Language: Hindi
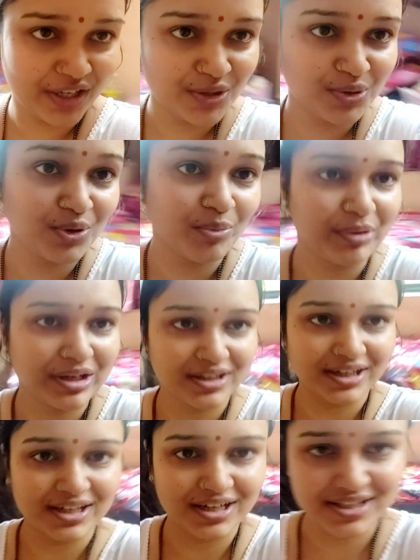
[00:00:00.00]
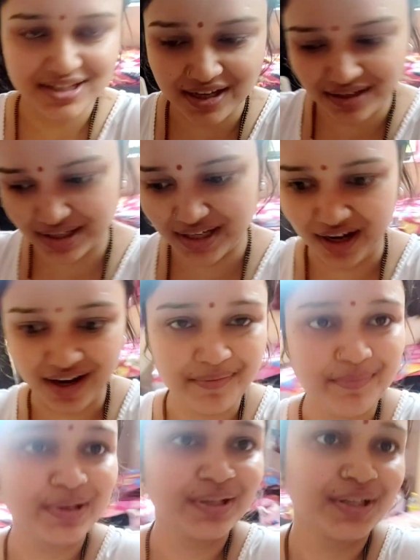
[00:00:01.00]
लेती हूँ अपने घर का सारा काम
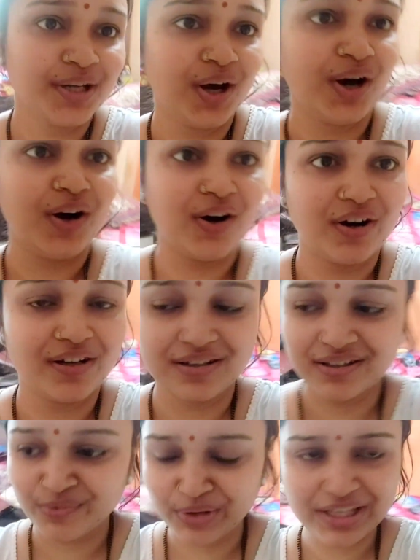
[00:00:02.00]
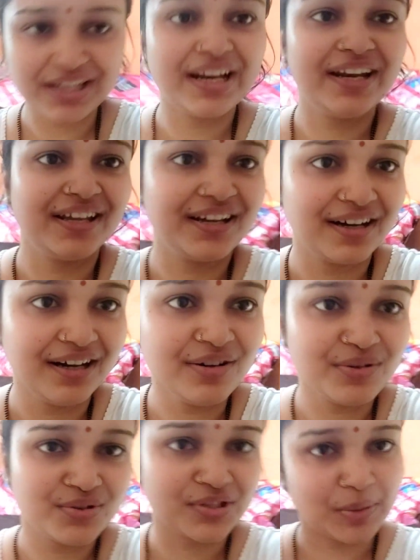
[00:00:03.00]
और वही क्लीनिंग का
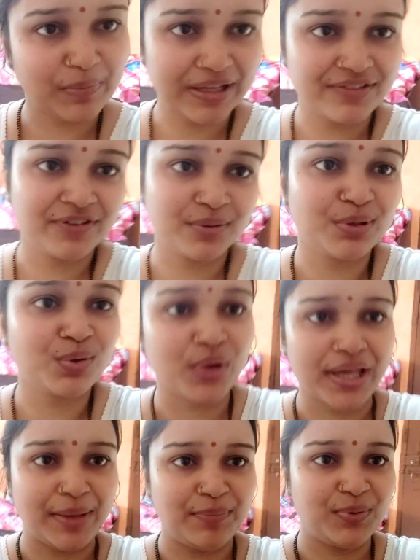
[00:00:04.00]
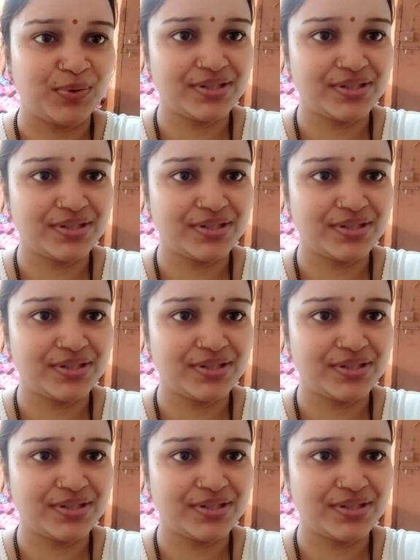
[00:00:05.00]
उसके बाद फिर मिलूंगी आप लोगों